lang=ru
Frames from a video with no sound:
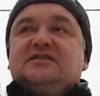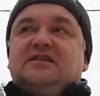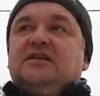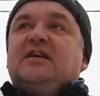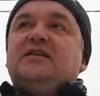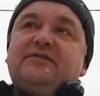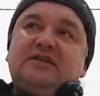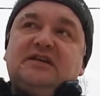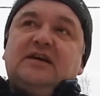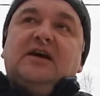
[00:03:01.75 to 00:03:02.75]
Если не
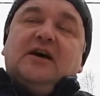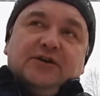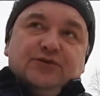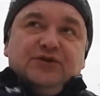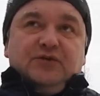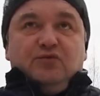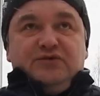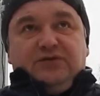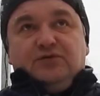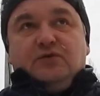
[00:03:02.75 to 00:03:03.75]
додавите, то это
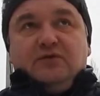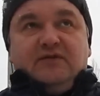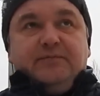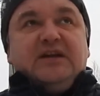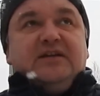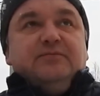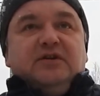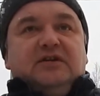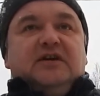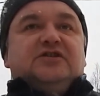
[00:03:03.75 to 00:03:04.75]
будет условно пятая
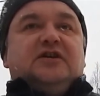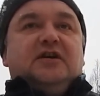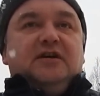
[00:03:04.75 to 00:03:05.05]
передача,